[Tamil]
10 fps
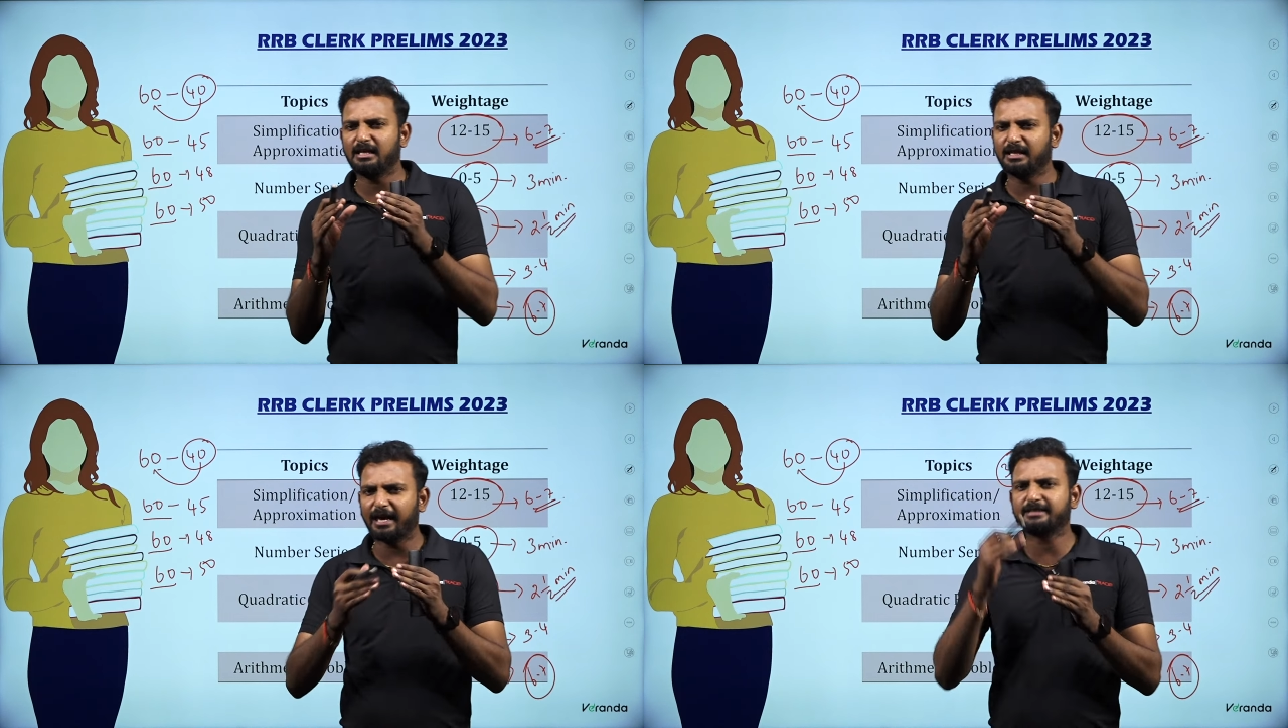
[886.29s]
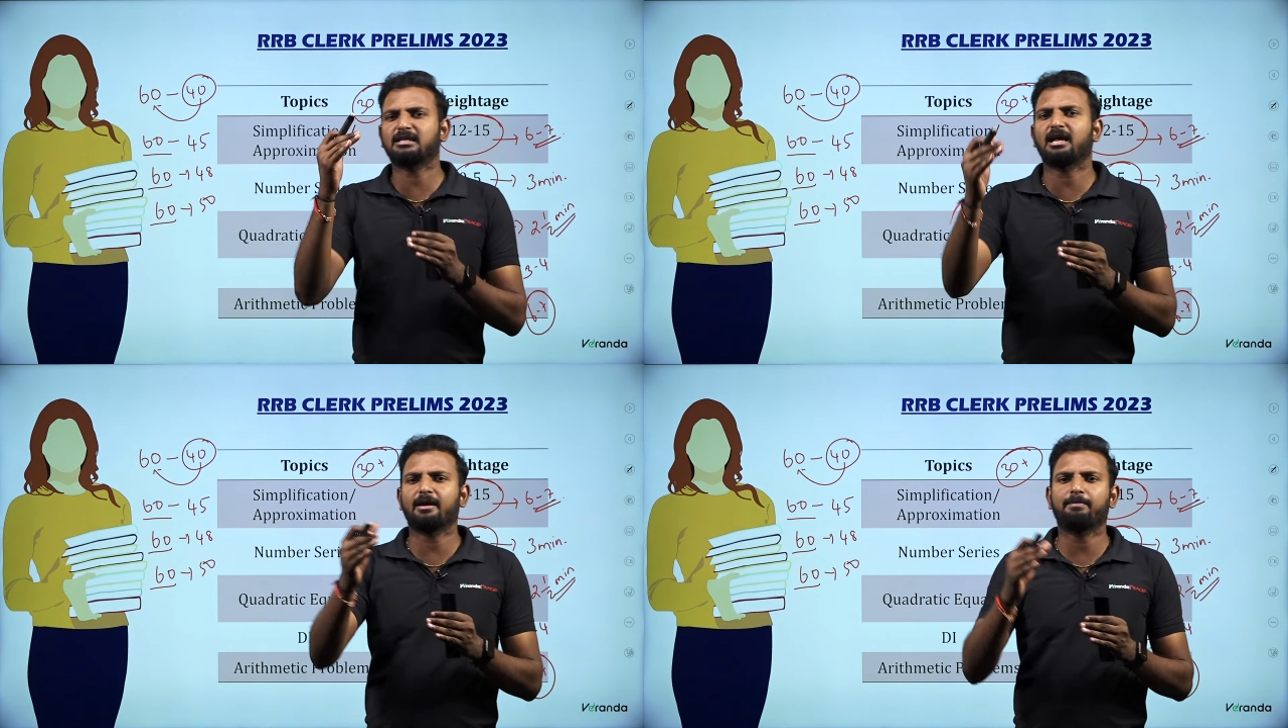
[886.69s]
இந்த
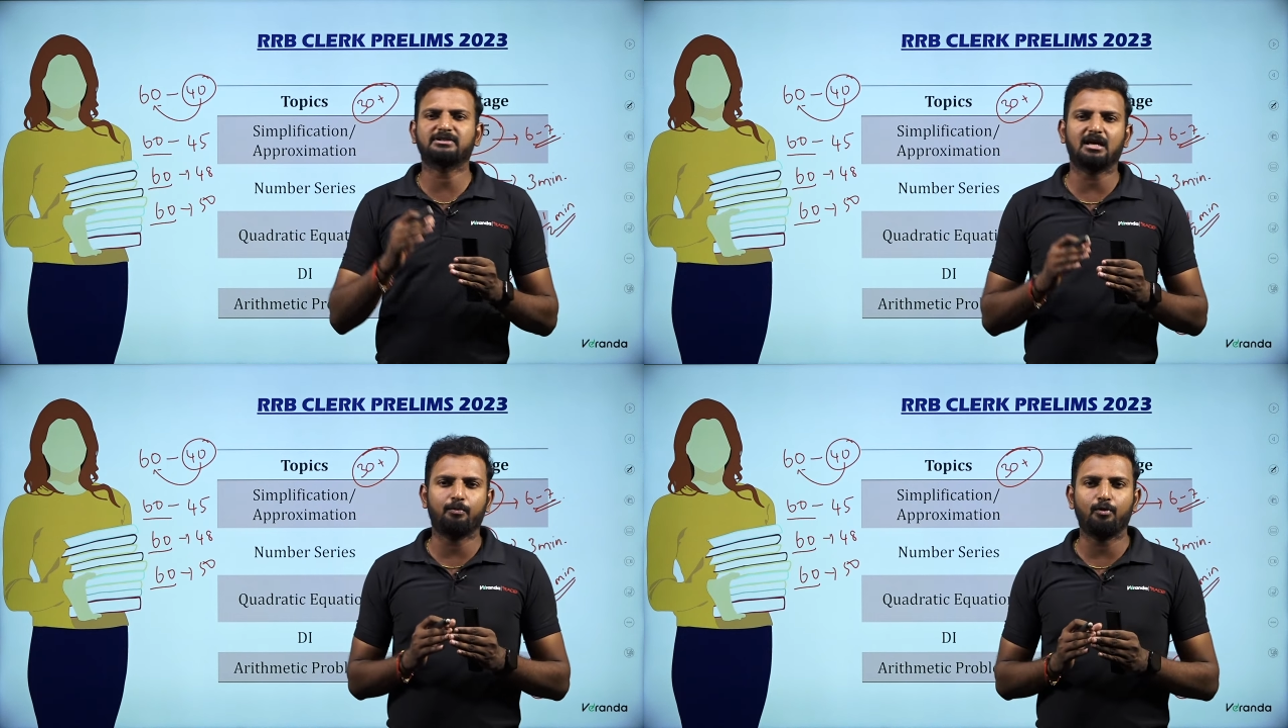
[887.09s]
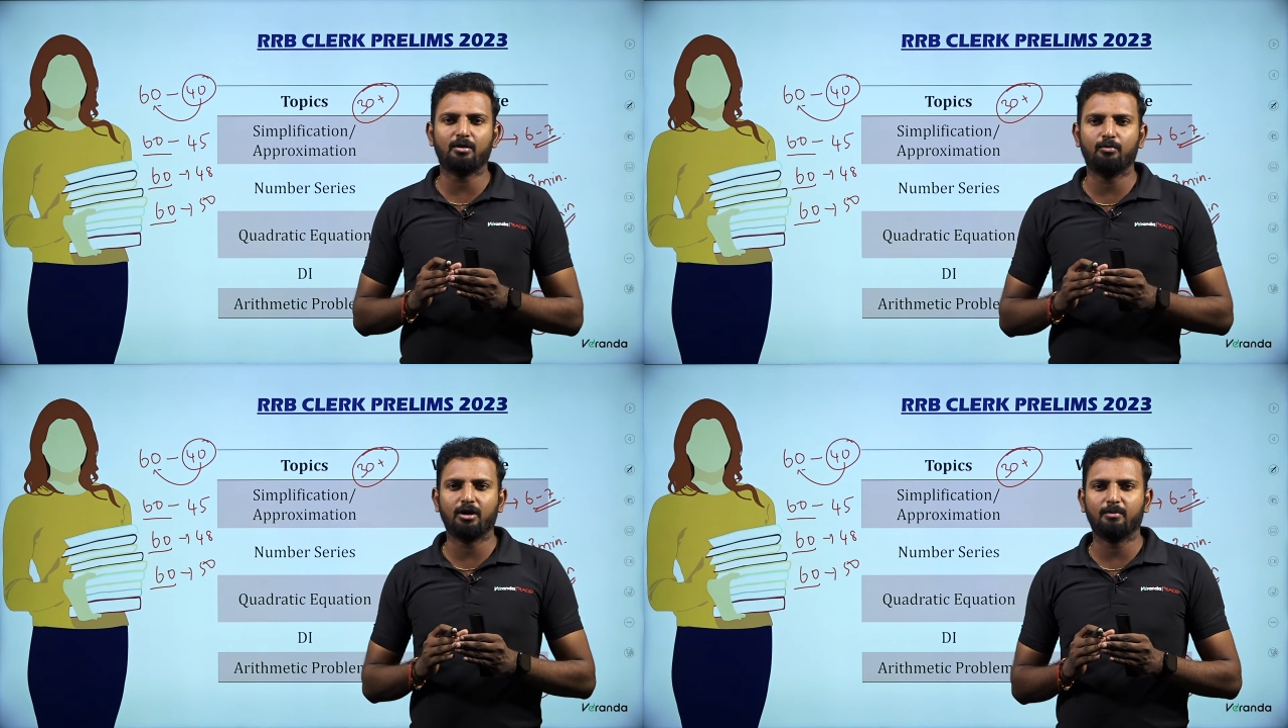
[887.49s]
எக்ஸ்ட்ரா எப்போ சார்
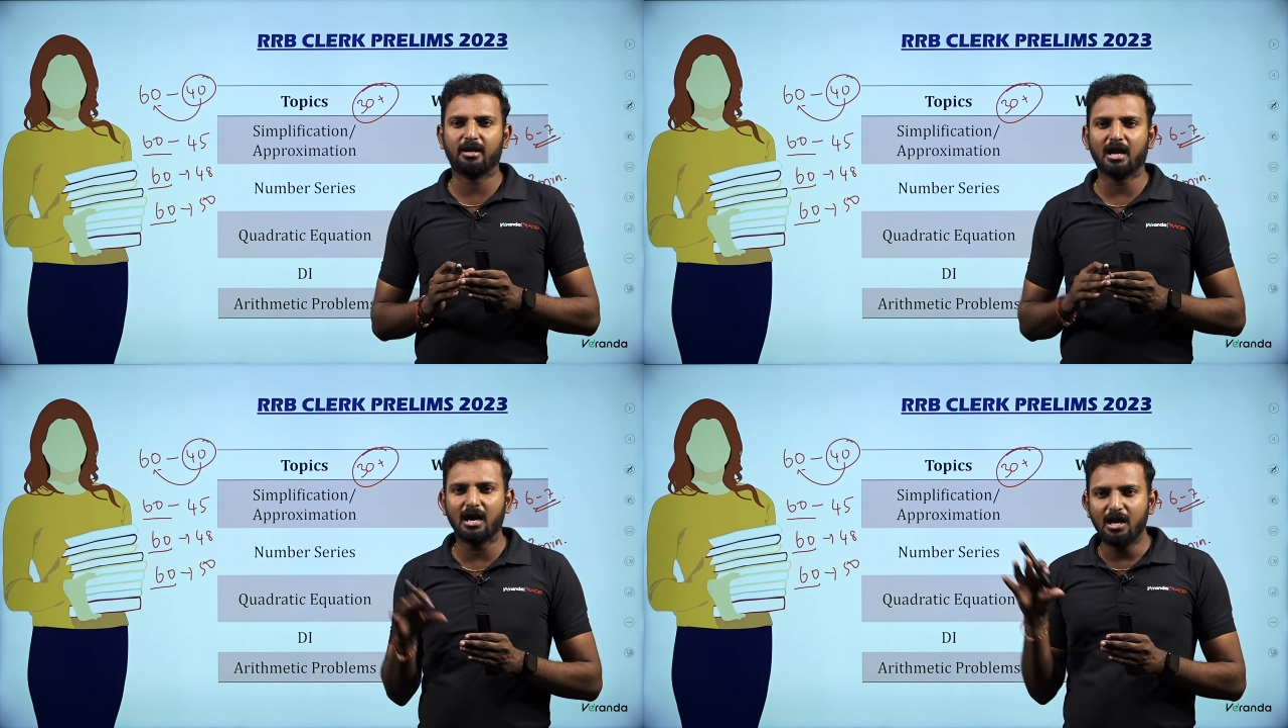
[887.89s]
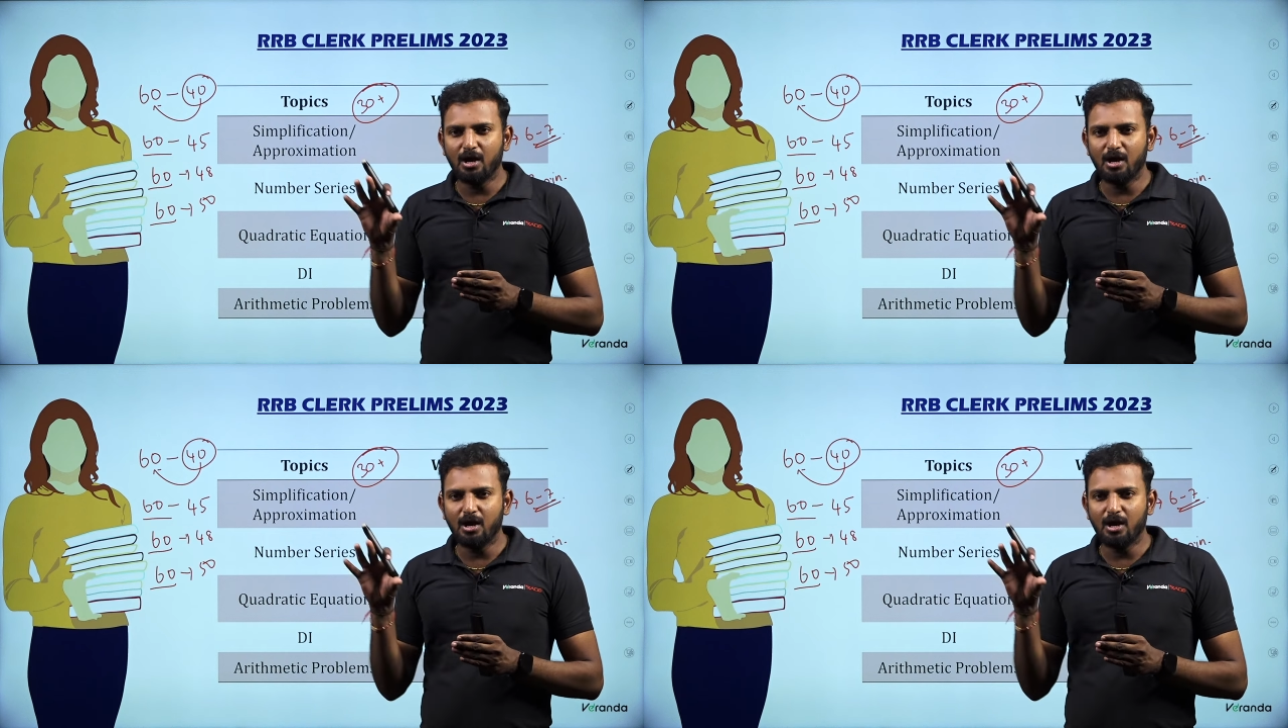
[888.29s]
போட முடியும் அப்படின்னா